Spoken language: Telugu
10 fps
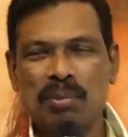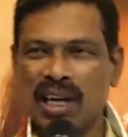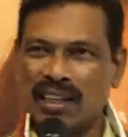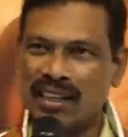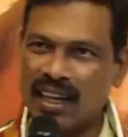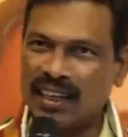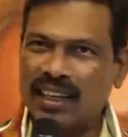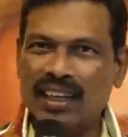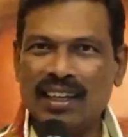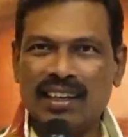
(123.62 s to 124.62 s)
మీ
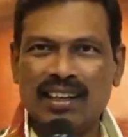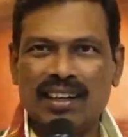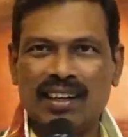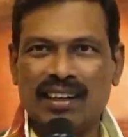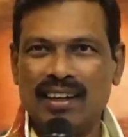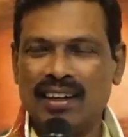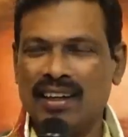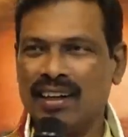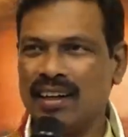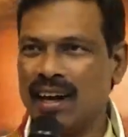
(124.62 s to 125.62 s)
అందరికీ
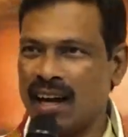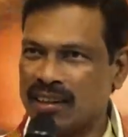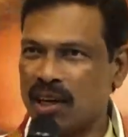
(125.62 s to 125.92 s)
నా